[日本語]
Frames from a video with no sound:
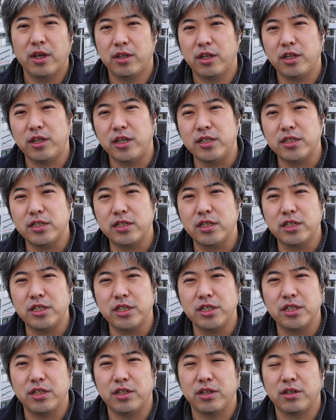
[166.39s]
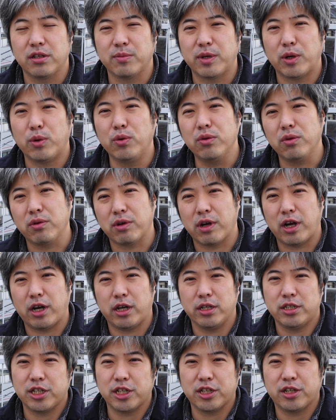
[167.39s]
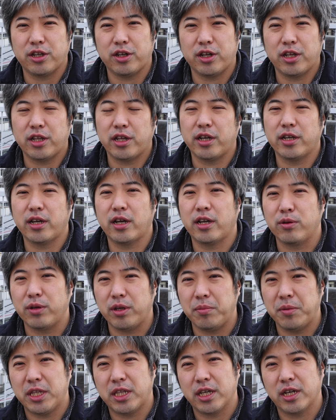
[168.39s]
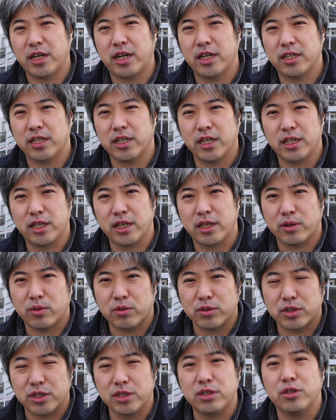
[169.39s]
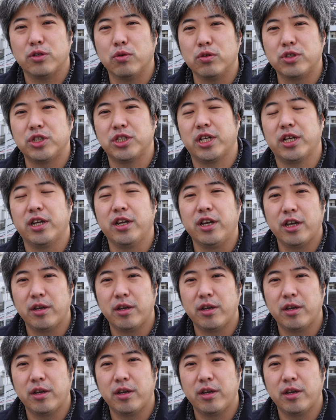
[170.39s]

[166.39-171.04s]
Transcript: で熱静止っていうのはま温度が上がっちゃったよねであのリミッターが働いてこうスッと落ちて、